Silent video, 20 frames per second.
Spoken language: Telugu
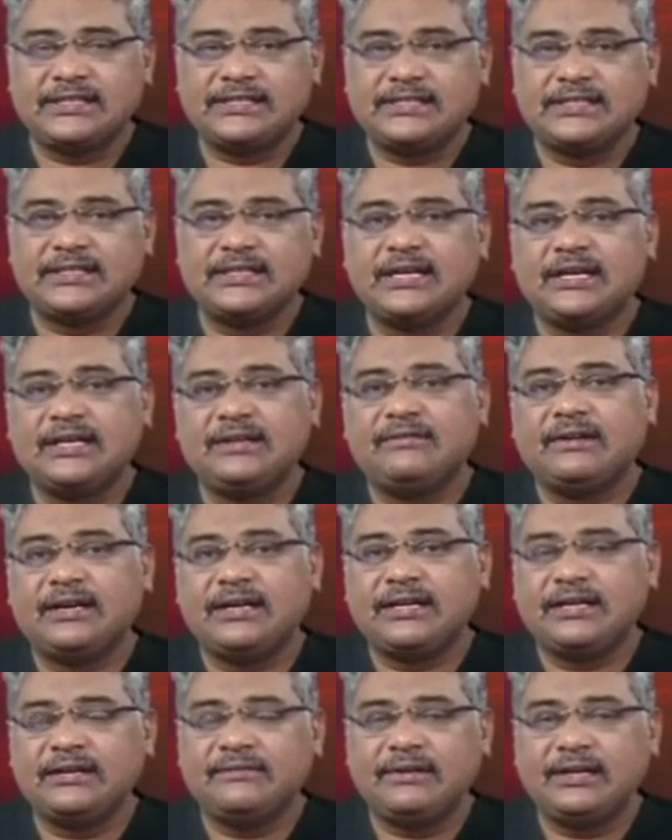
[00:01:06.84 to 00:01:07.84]
డస్ట్కి కానీ
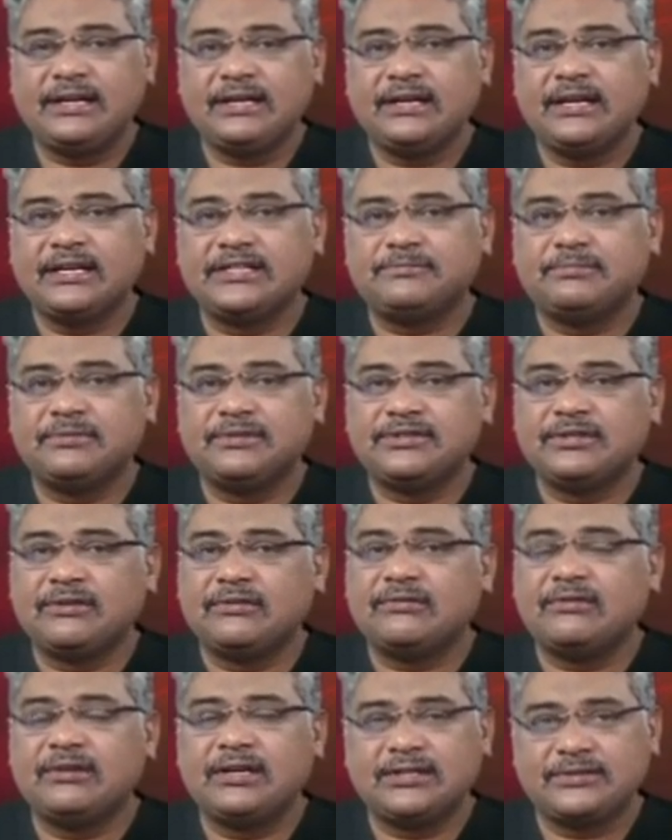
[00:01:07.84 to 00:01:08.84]
వాటికి వీటికి ఎక్స్పోజ్
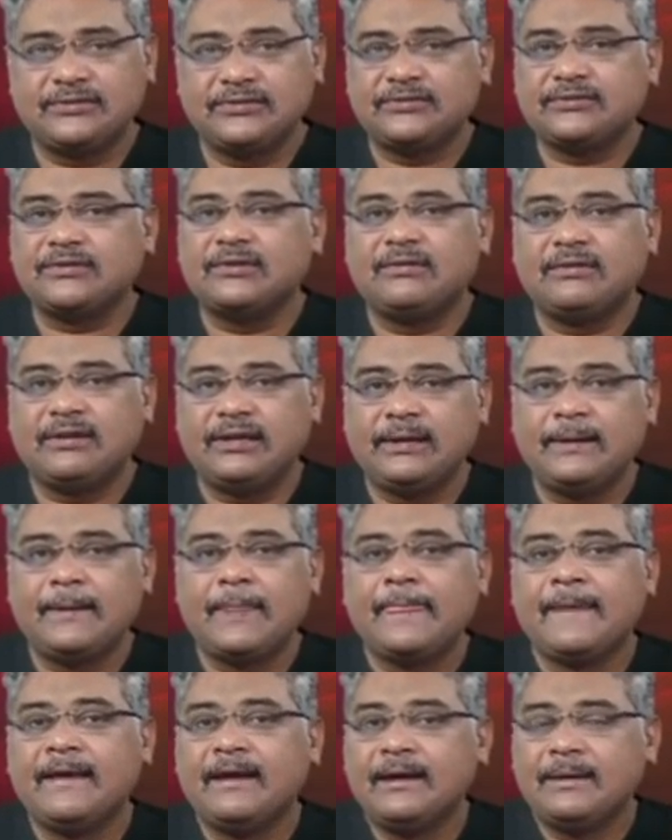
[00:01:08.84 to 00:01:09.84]
అవ్వకుండా చూసుకోవాలి
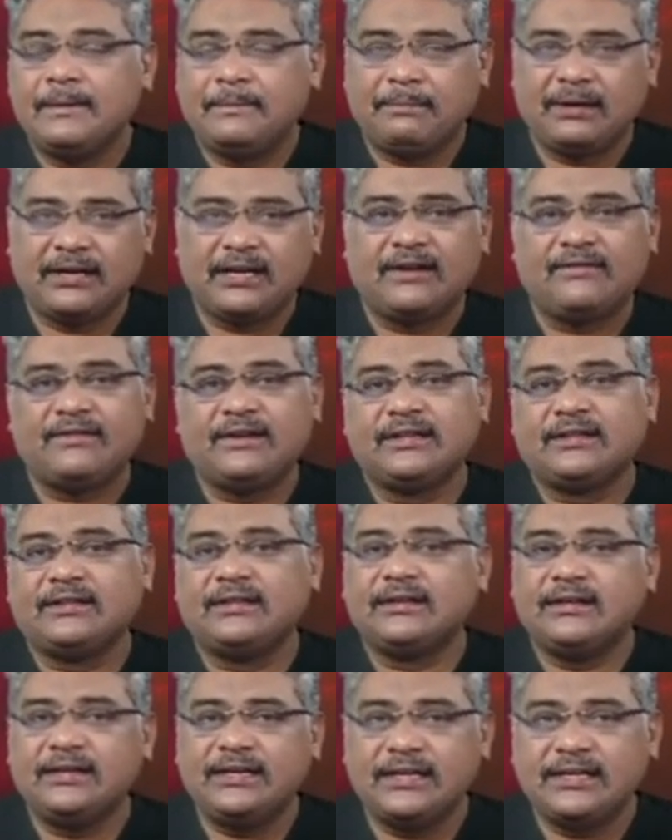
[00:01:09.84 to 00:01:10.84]
బట్ ఆఫ్టర్
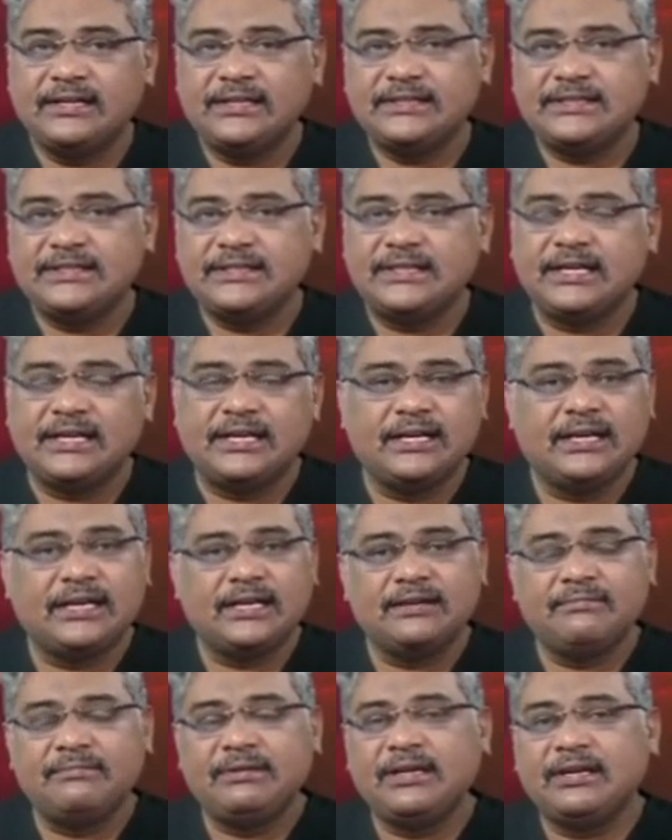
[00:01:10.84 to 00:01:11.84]
థర్డ్ డే నుంచి
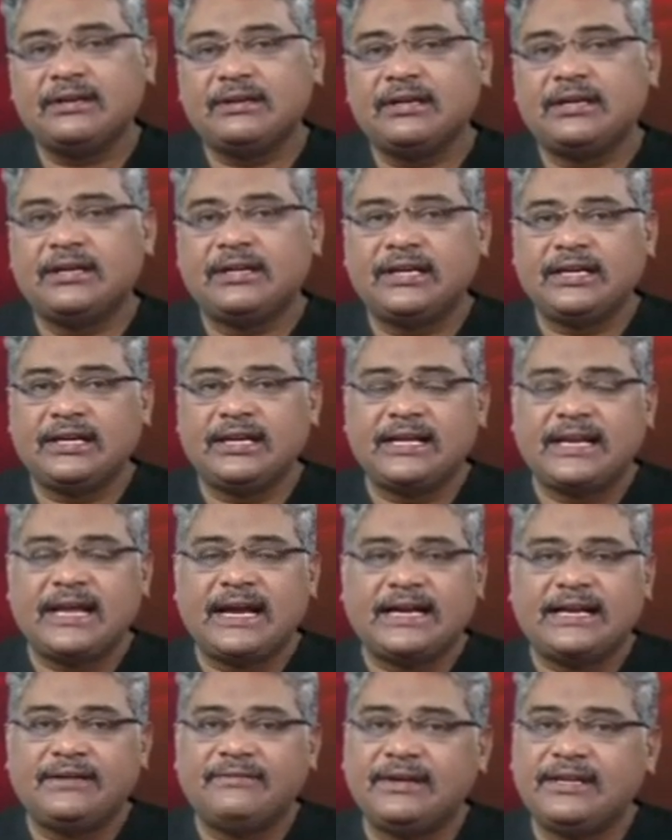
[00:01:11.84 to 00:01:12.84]
రెగ్యులర్గా మీ యొక్క రెగ్యులర్
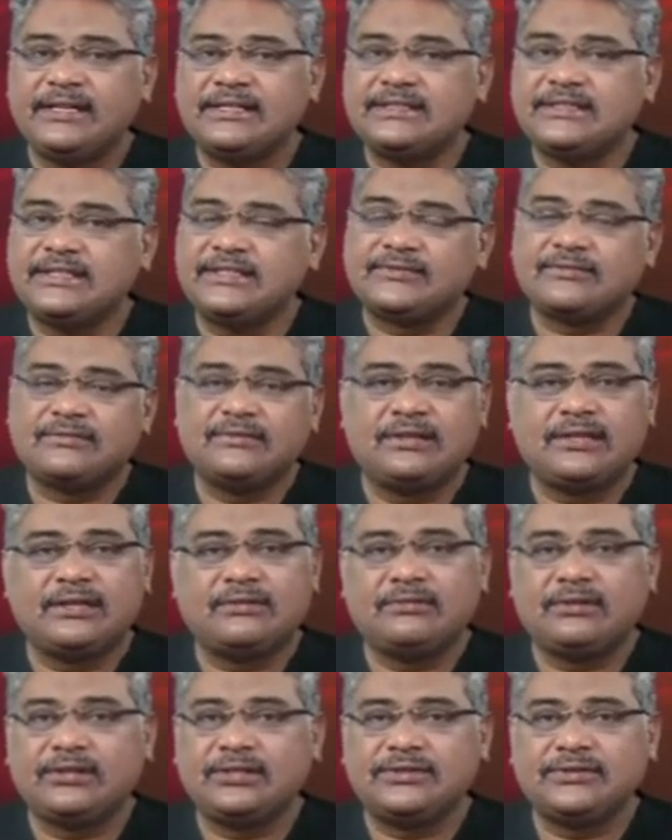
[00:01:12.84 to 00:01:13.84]
యాక్టివిటీస్ చేసుకుంటూ
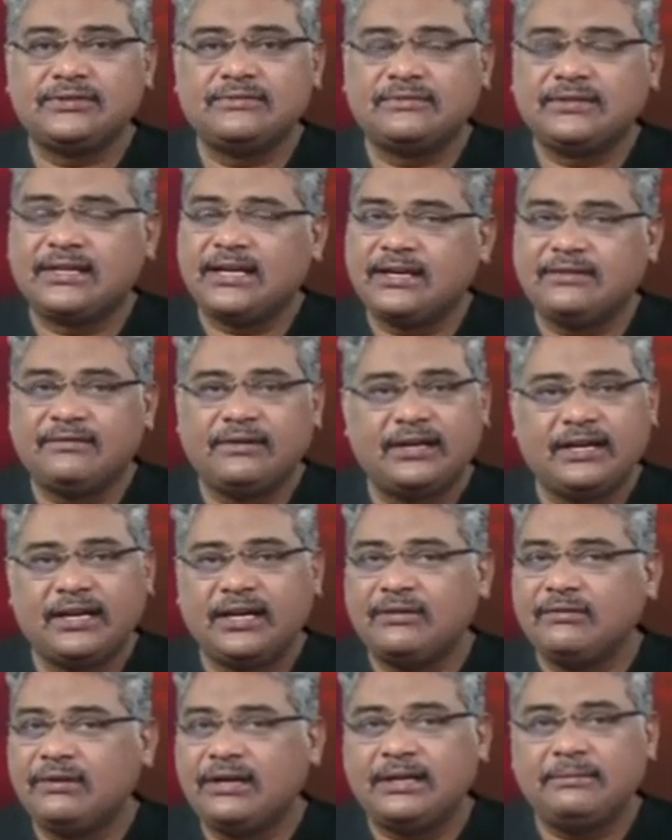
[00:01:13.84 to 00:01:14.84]
ఉండొచ్చు దానికి
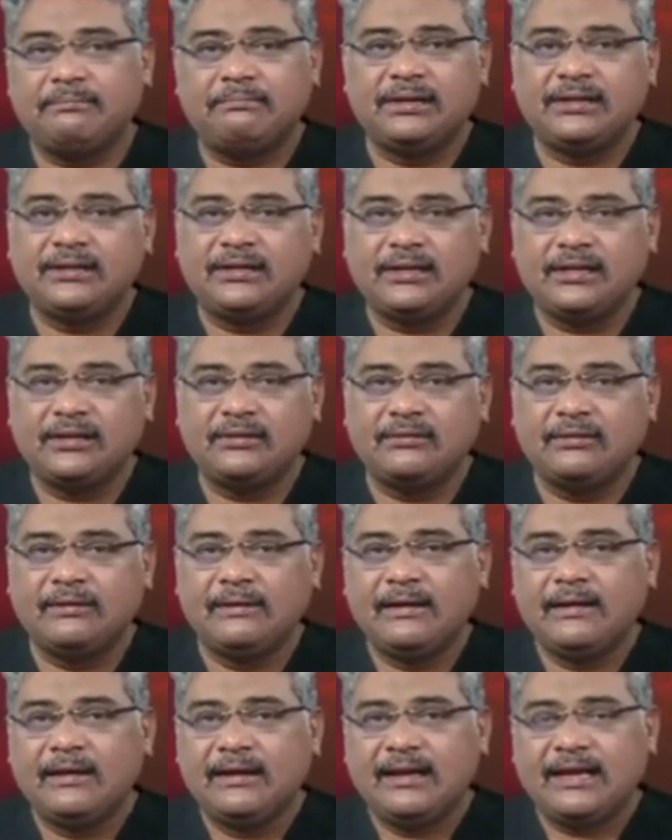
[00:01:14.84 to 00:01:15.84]
ఎటువంటి ఇబ్బంది లేదు
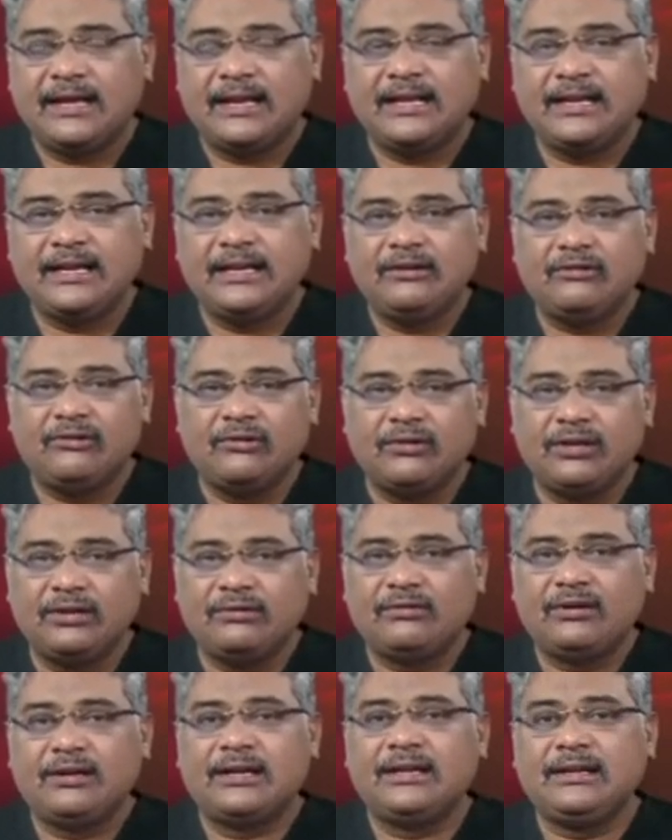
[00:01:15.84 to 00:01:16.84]
అలానే ఇంట్లోనే
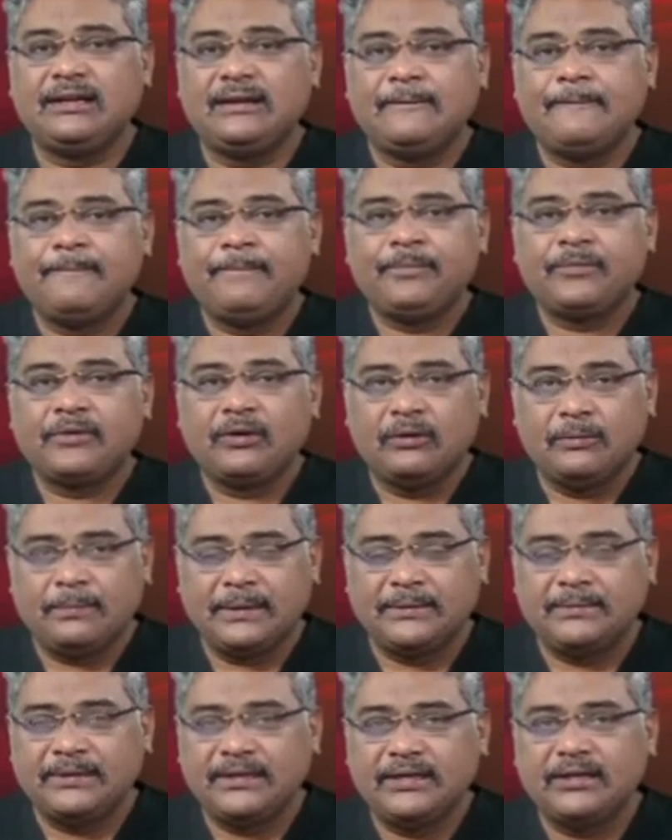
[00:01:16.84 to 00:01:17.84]
ఉండాలి ఒక
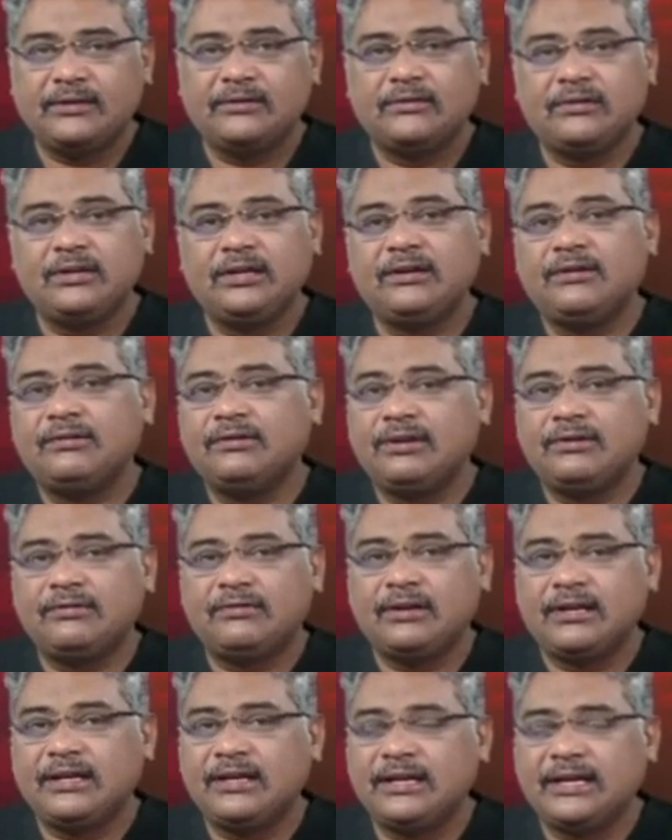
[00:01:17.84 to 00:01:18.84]
పది పదిహేను రోజులు ఇంట్లోనే
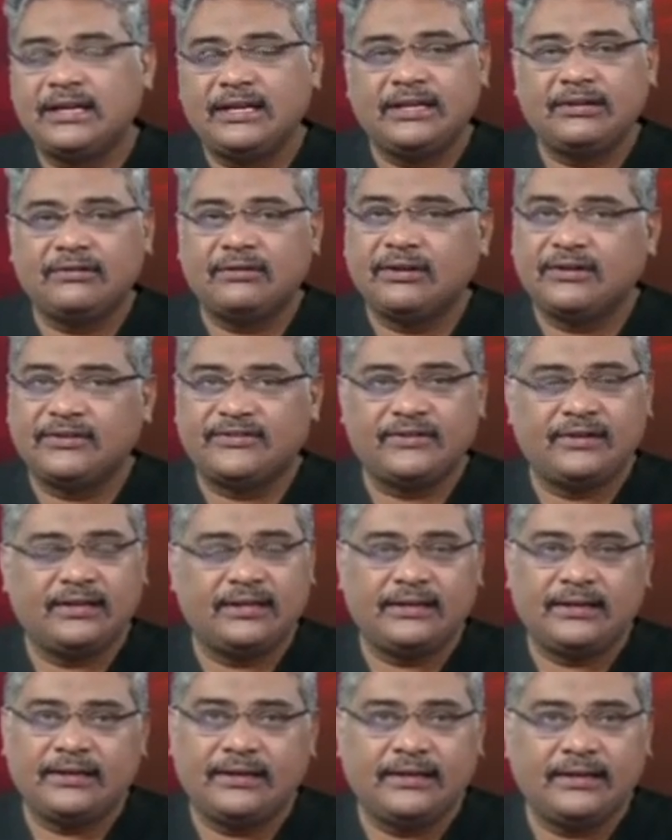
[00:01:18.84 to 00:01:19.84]
ఉండాలి అనేది కూడా అవసరం
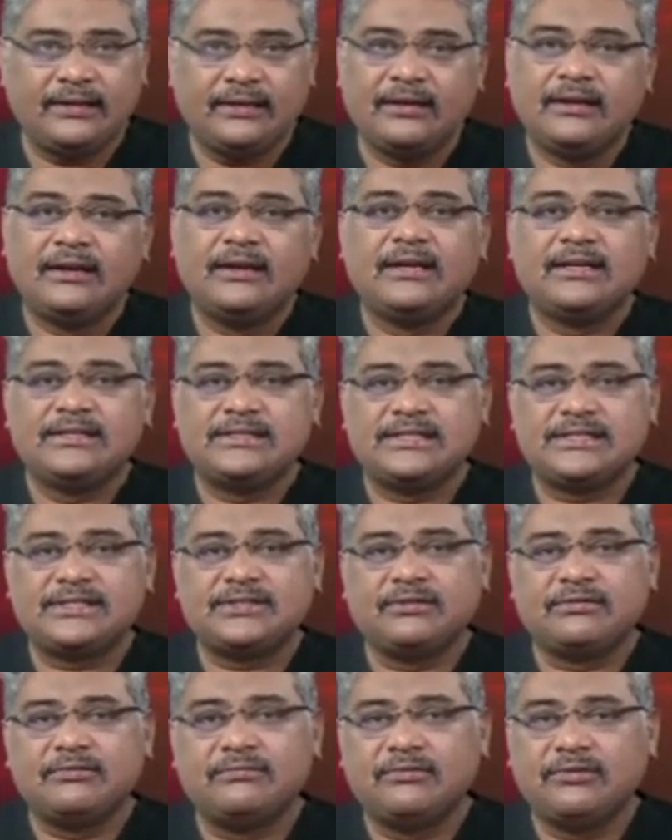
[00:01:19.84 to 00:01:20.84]
లేదండి
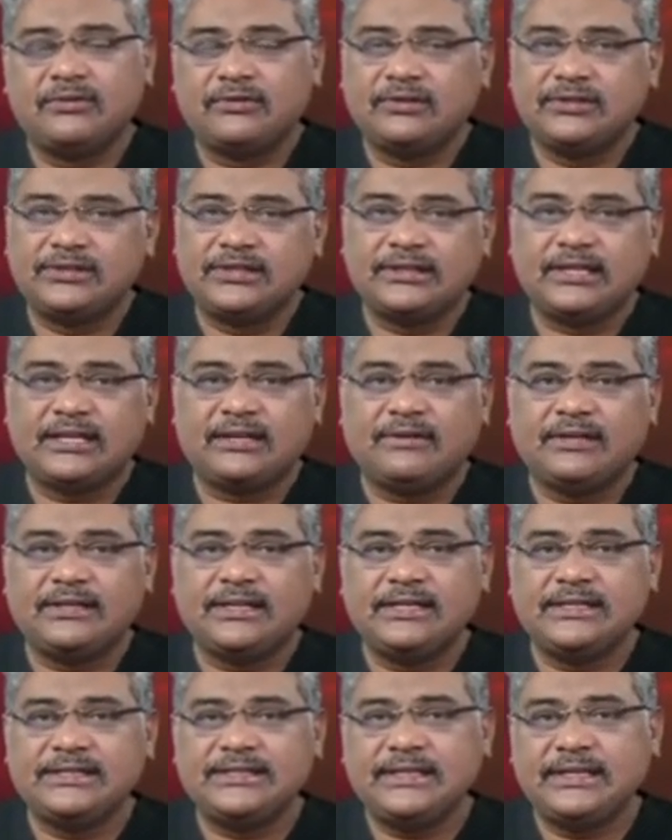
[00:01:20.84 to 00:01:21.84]
జస్ట్ ఒక మూడు రోజుల తర్వాత
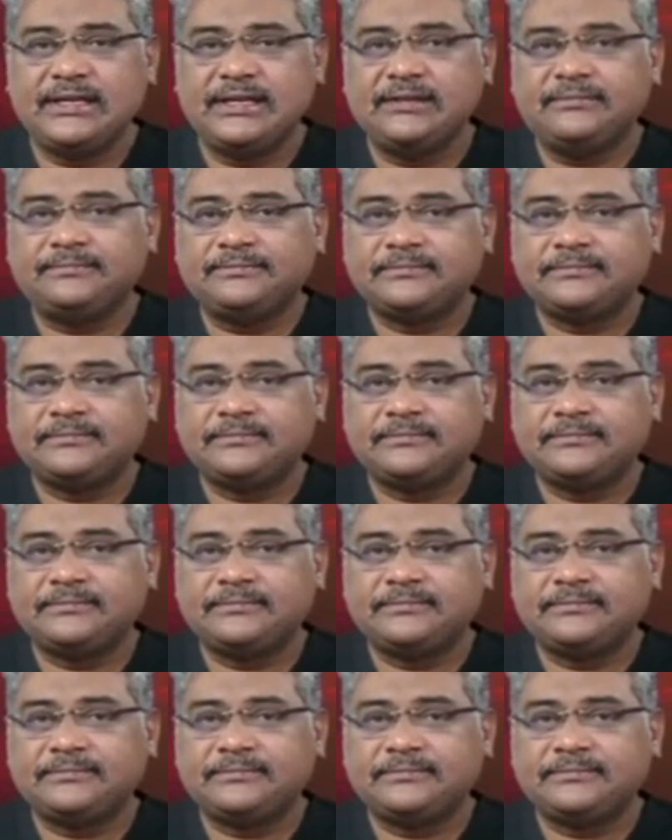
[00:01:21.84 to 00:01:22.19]
నుంచి